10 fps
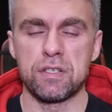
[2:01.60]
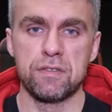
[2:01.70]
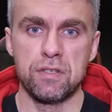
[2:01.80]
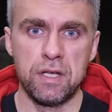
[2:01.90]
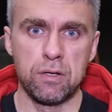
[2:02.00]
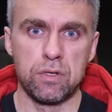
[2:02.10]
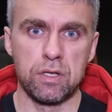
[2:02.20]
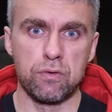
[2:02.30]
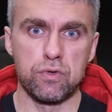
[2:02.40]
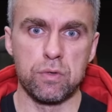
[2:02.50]
раз в неделю для
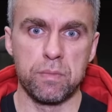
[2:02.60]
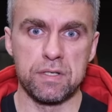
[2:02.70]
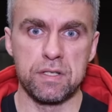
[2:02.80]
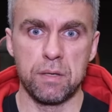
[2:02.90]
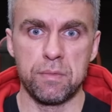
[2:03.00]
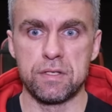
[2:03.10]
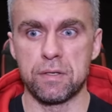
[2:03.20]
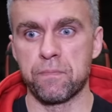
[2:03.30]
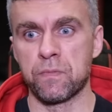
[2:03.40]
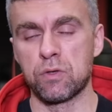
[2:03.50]
того, чтобы
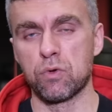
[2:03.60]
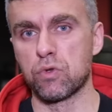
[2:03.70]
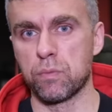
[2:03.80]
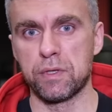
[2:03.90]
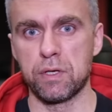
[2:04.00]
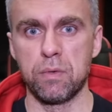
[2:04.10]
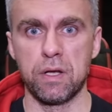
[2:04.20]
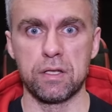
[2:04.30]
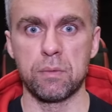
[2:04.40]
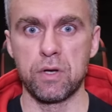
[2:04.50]
расслабиться, кто-то
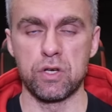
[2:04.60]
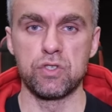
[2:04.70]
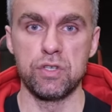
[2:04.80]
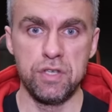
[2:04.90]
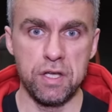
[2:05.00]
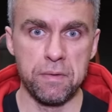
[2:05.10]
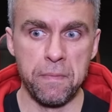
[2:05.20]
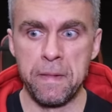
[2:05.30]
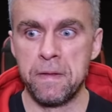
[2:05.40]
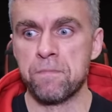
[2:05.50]
употребляет там каждый день,
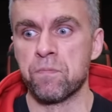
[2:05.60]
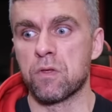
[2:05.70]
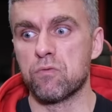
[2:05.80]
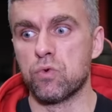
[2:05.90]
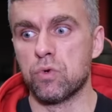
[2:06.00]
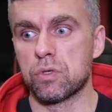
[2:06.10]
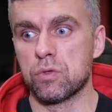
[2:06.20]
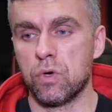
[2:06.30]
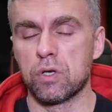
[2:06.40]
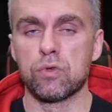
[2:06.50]
вот,
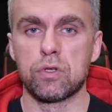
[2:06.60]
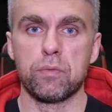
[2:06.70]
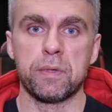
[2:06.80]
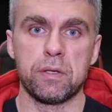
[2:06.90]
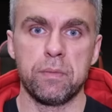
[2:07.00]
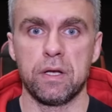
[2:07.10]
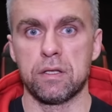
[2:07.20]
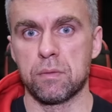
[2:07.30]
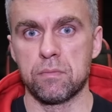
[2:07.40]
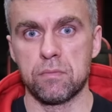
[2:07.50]
ну а кто-то употребляет
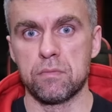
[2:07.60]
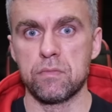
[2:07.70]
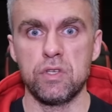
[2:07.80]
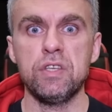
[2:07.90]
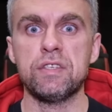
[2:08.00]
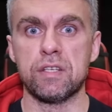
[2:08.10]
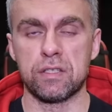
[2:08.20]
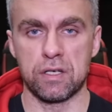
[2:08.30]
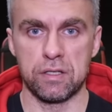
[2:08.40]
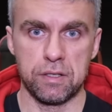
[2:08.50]
там
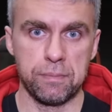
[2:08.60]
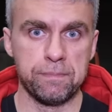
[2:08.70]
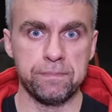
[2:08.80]
изредка, да,